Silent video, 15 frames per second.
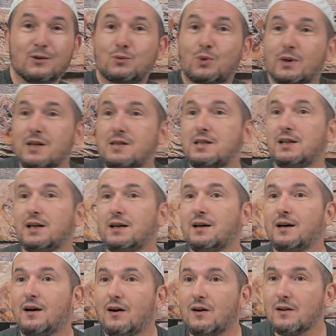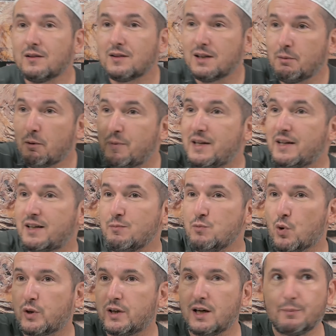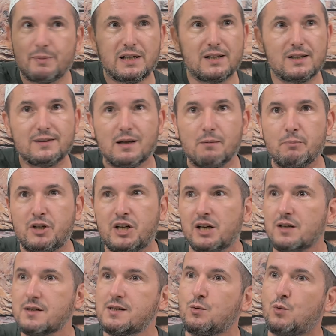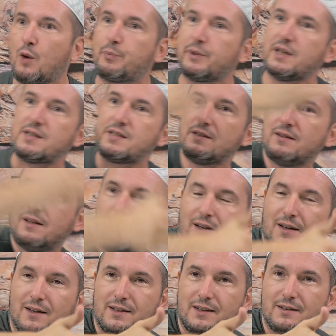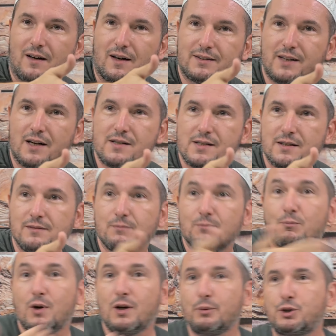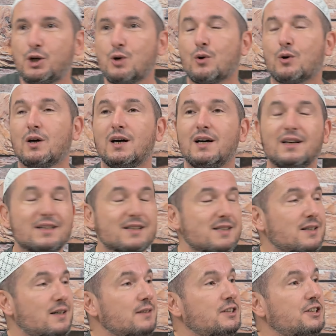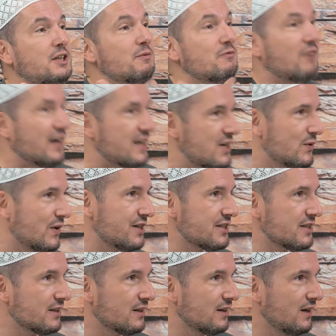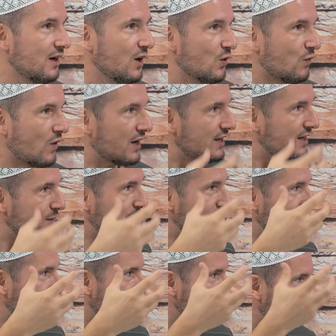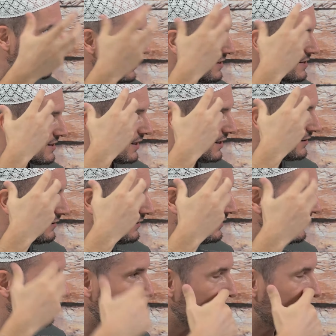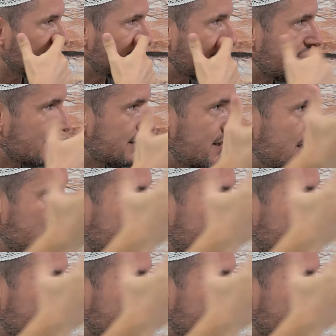Dolayısıyla aldığı bir birikim yok. Yani birilerinden bir şey alsın, kopyalasın, aktarsın. Böyle bir şey yok. Sadece vahiy var. Vahiyi bir kez kendisine e, telakki